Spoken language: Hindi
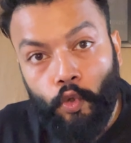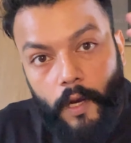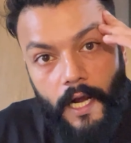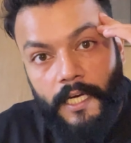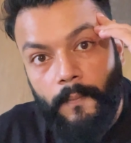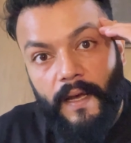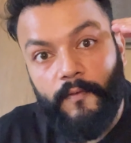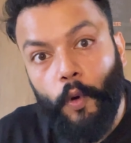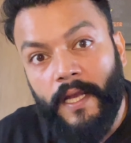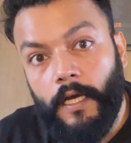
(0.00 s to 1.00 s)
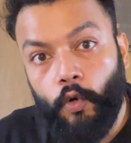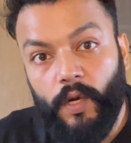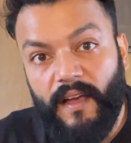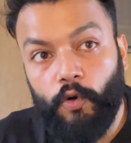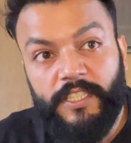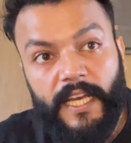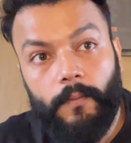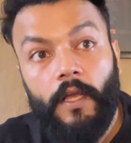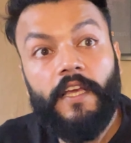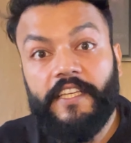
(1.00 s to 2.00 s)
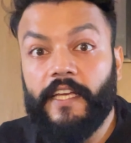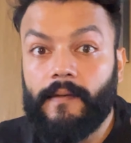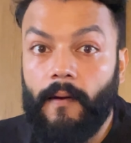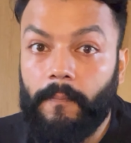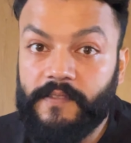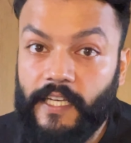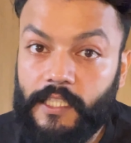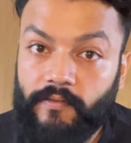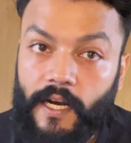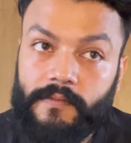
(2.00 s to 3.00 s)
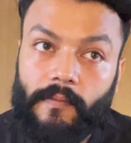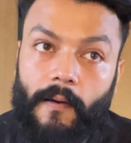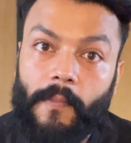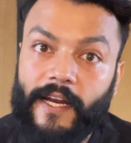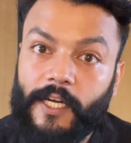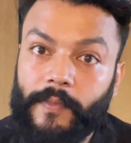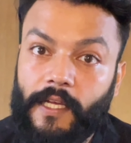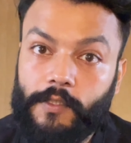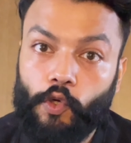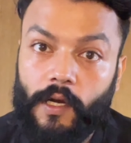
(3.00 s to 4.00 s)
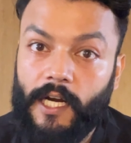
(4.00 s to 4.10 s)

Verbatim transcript: दो लाख का नंबर है वो एंकर हो गया वो ये नहीं ये जब आप सेल्स वगैरह जब आप मार्केट में जाते हो